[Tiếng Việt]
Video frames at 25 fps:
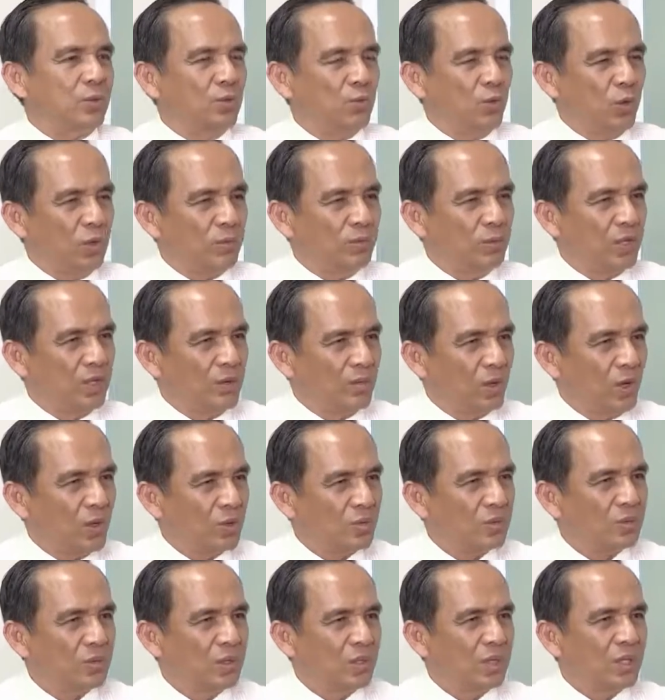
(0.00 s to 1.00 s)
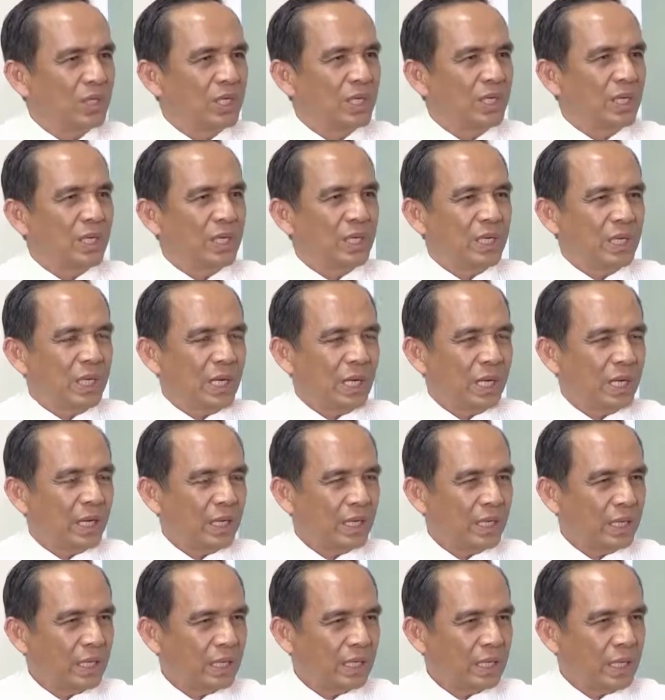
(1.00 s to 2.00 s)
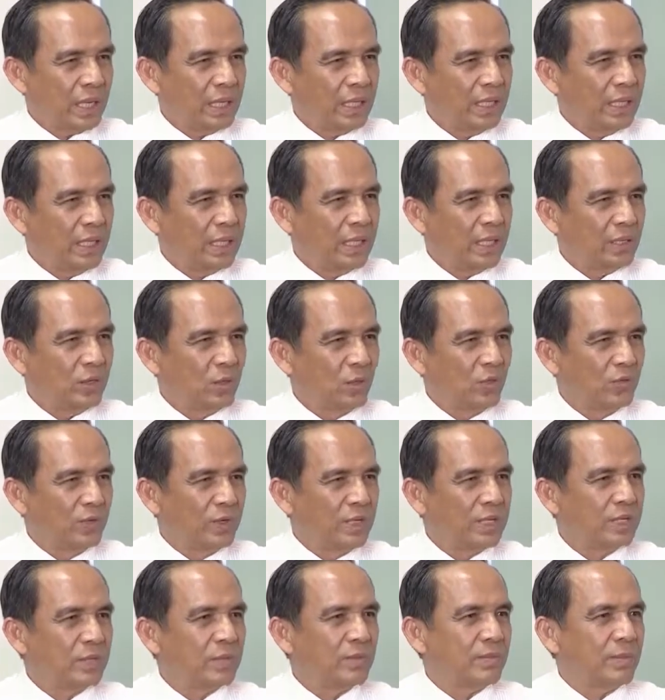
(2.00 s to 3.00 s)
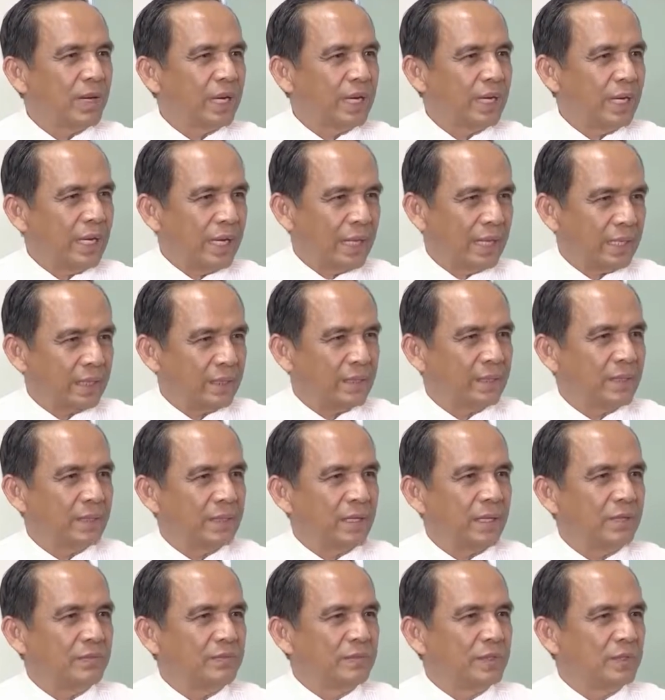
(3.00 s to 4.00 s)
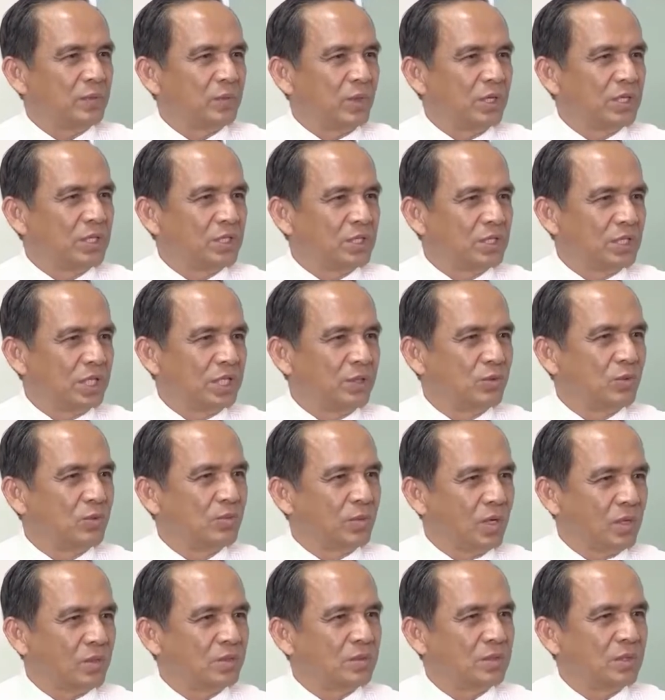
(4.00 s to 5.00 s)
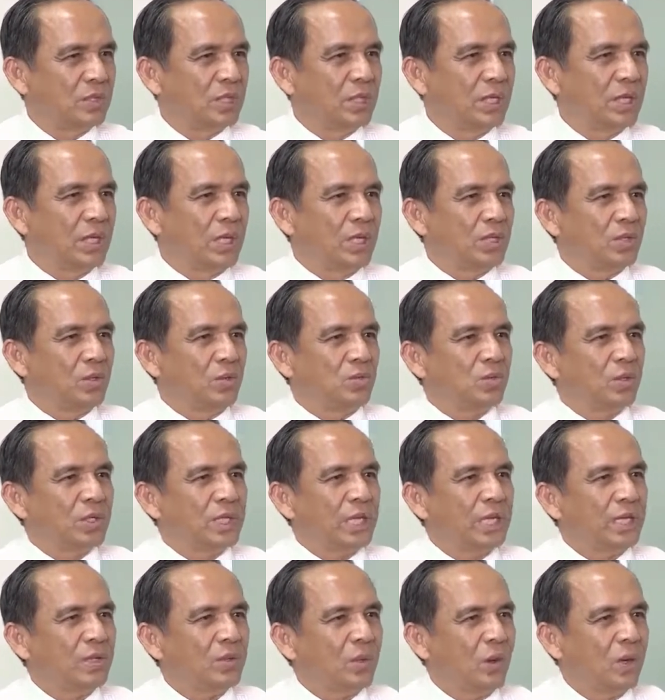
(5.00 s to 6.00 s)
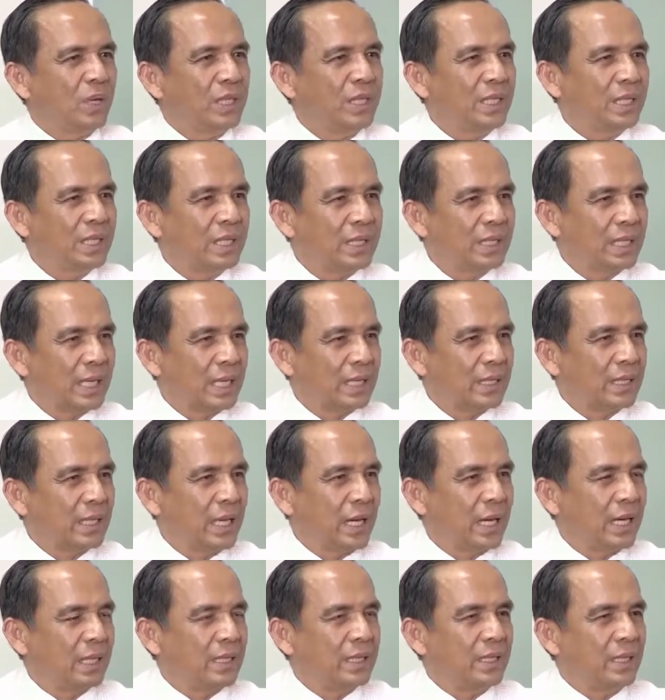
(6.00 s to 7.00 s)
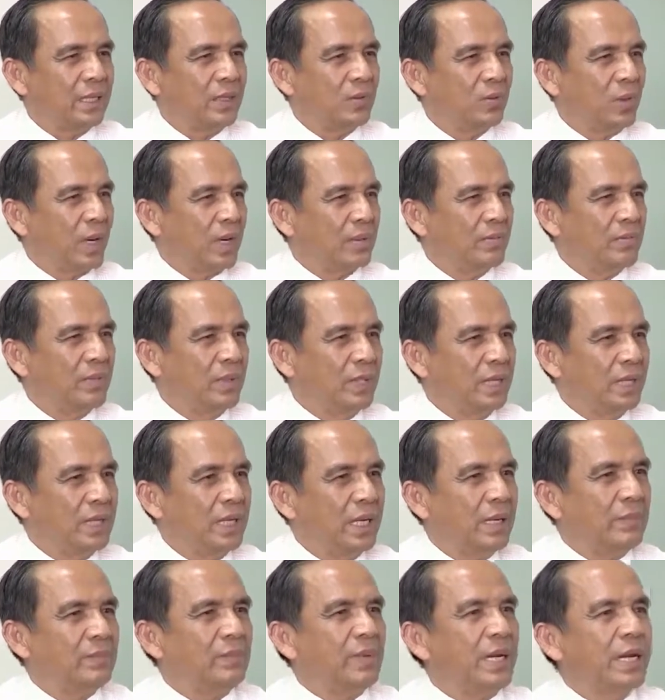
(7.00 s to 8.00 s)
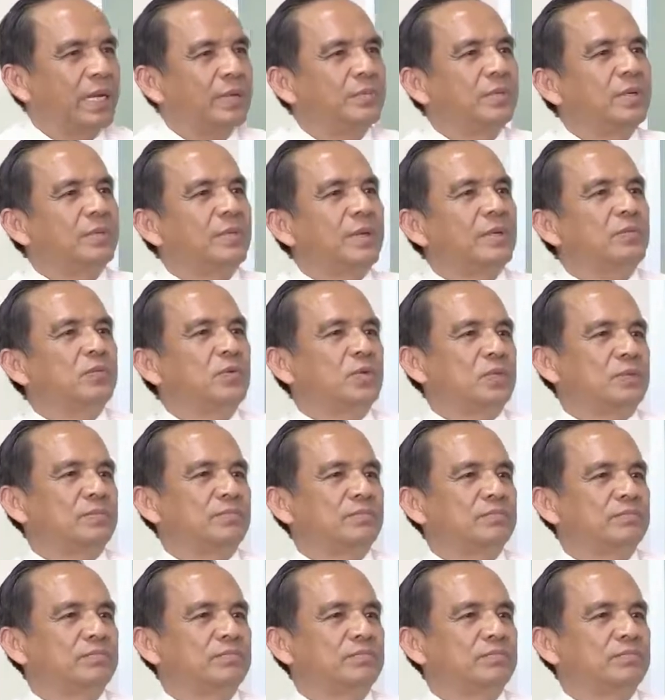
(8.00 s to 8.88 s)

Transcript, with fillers: quận mười một, à, đã đi ở khu vực Mã Lạng, ở phường Nguyễn Cư Trinh quận một, chúng tôi thấy có những căn nhà chỉ khoảng mười lăm hai mươi mét vuông,